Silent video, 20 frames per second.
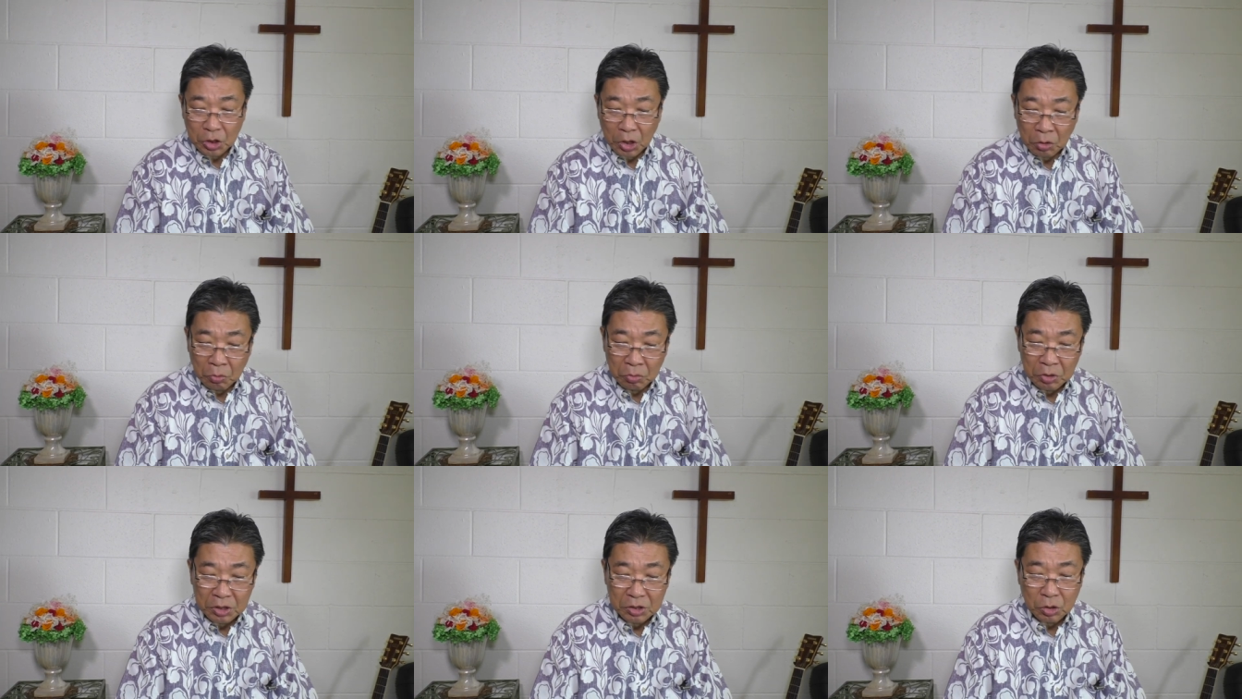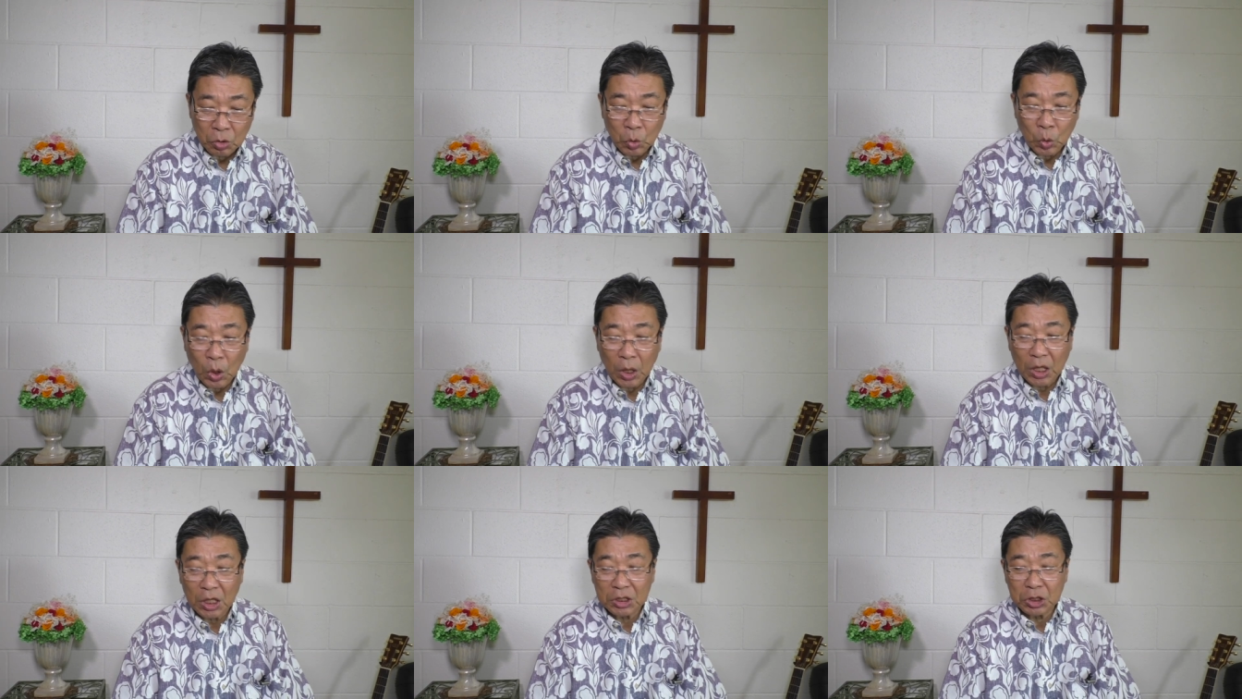ておりそ
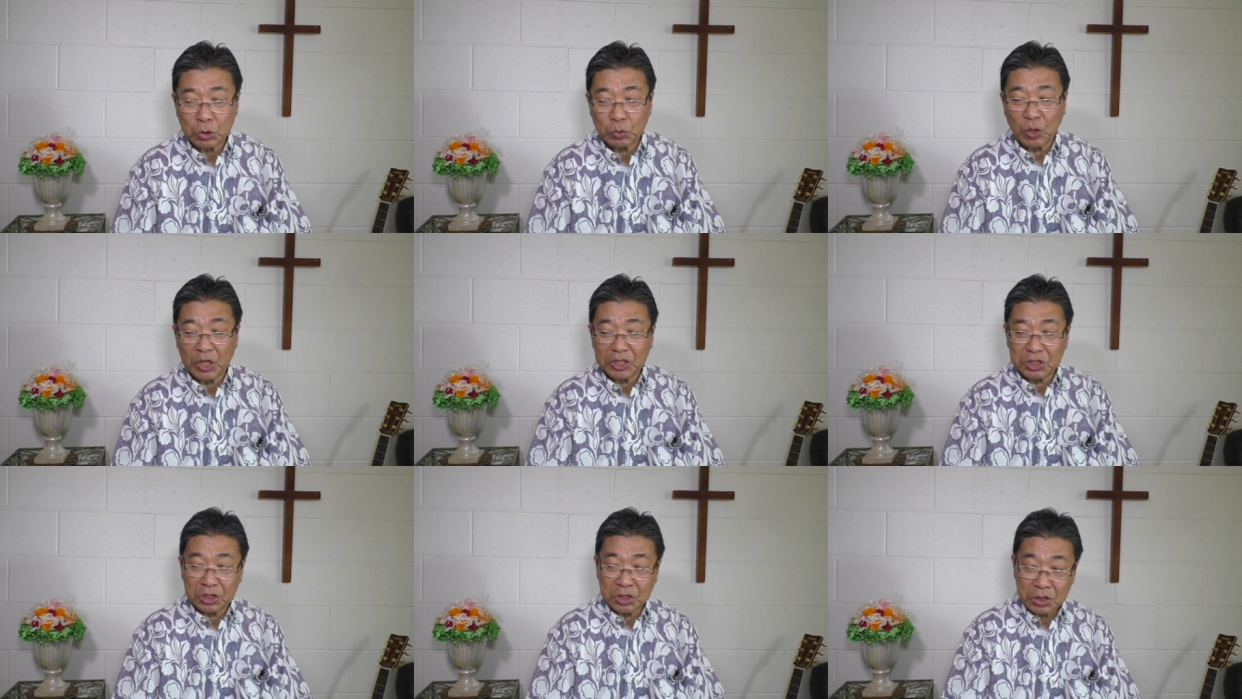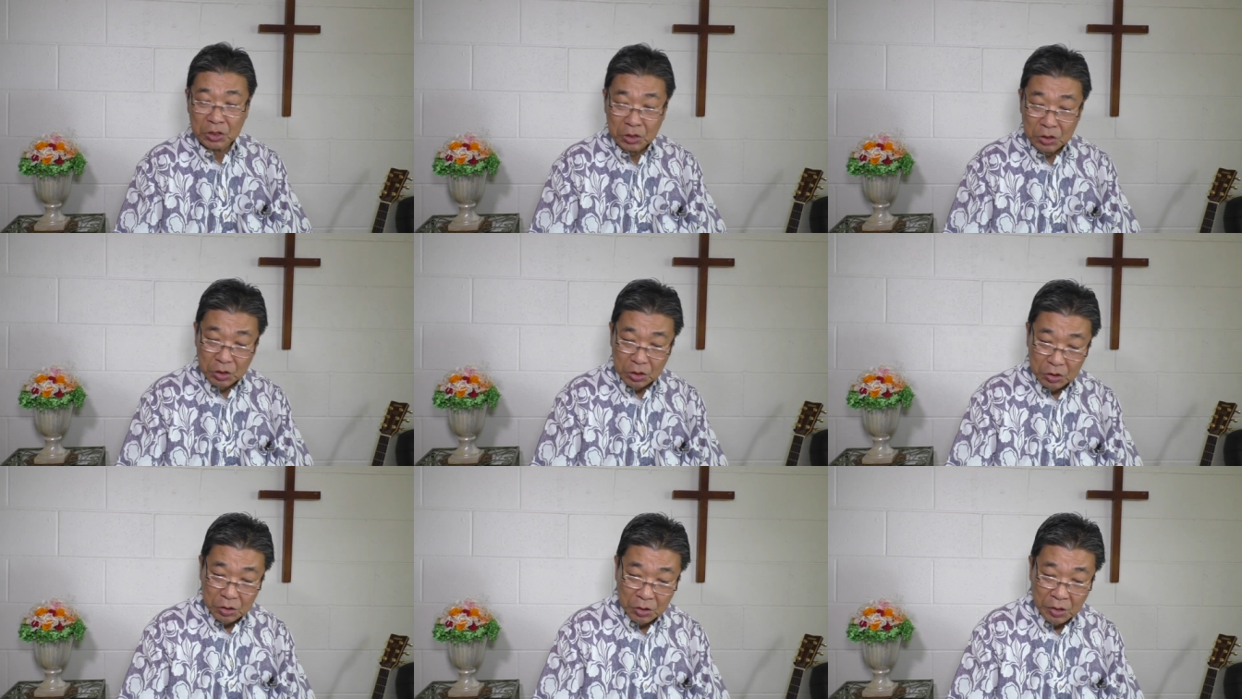の証は真
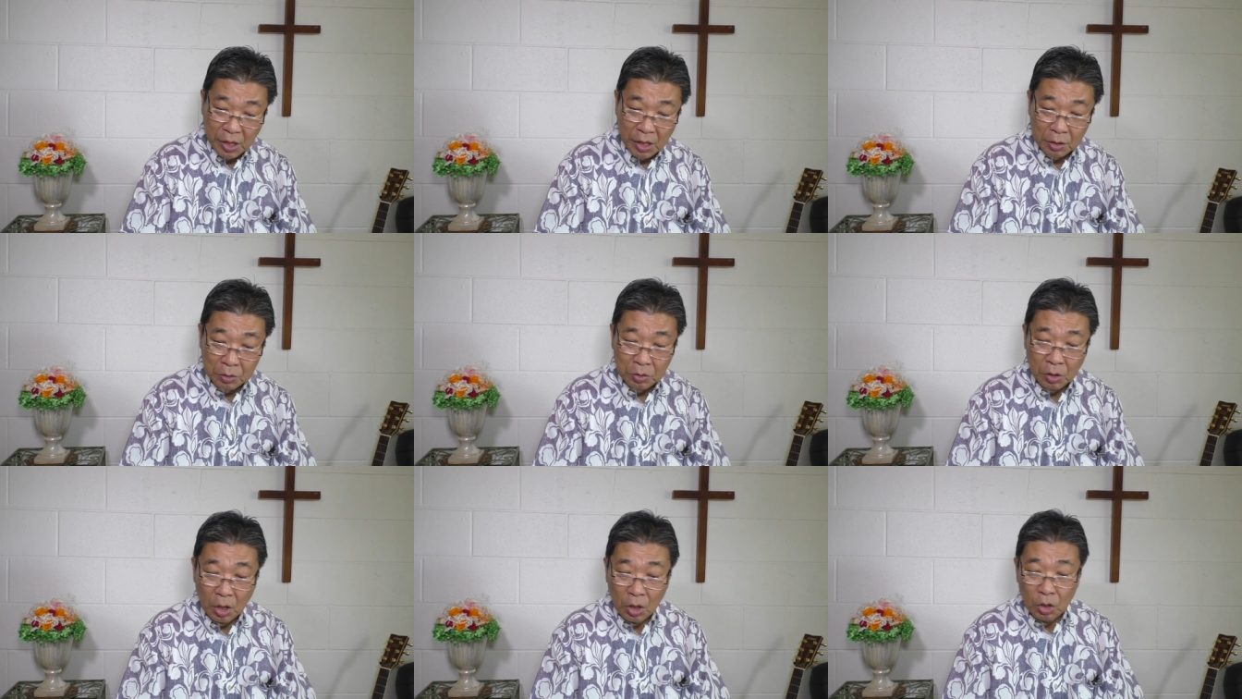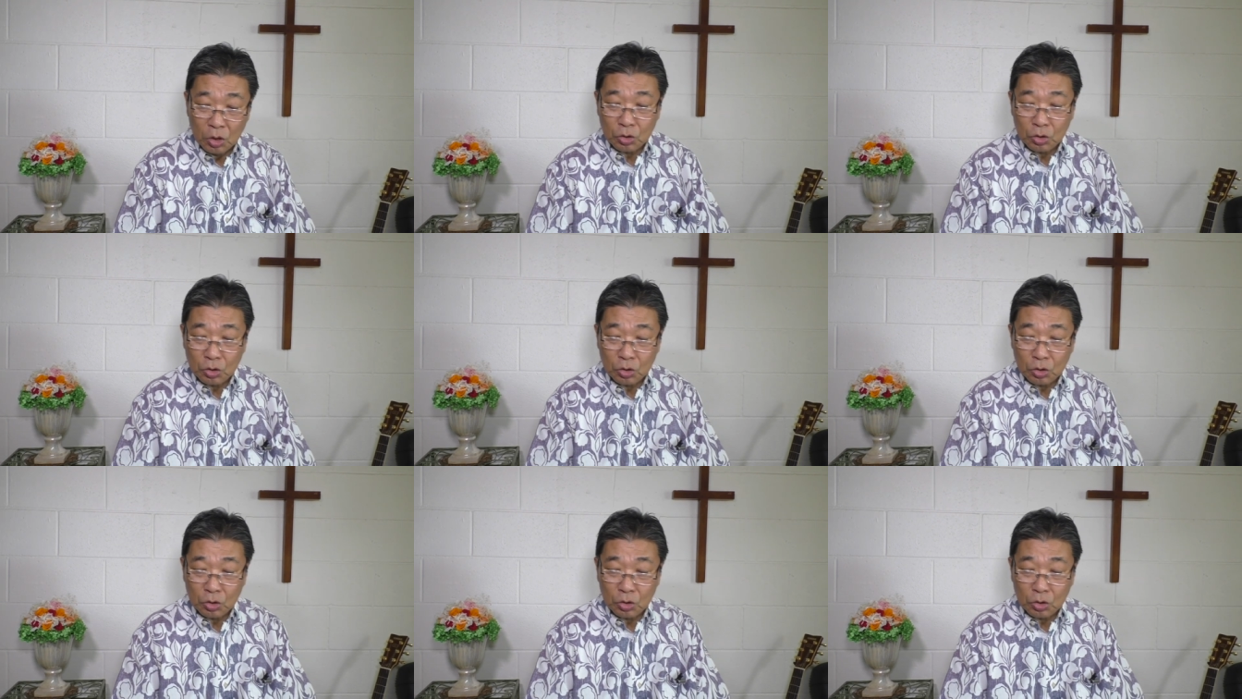実である